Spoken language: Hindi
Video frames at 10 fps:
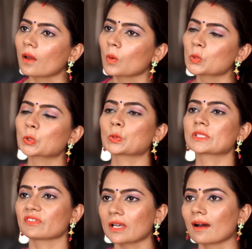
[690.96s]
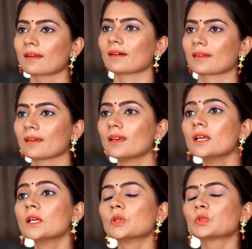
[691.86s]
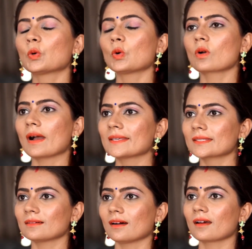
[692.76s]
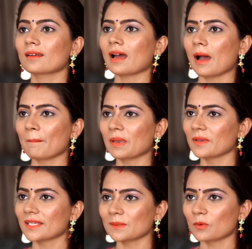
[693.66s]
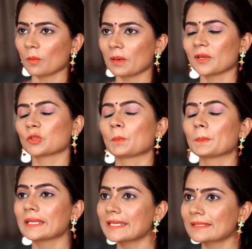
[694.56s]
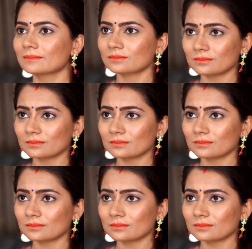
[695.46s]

है उसको स्वीकार करें तो गाइज़ अगर आप में भी ऐसी प्रॉब्लम है तो प्लीज़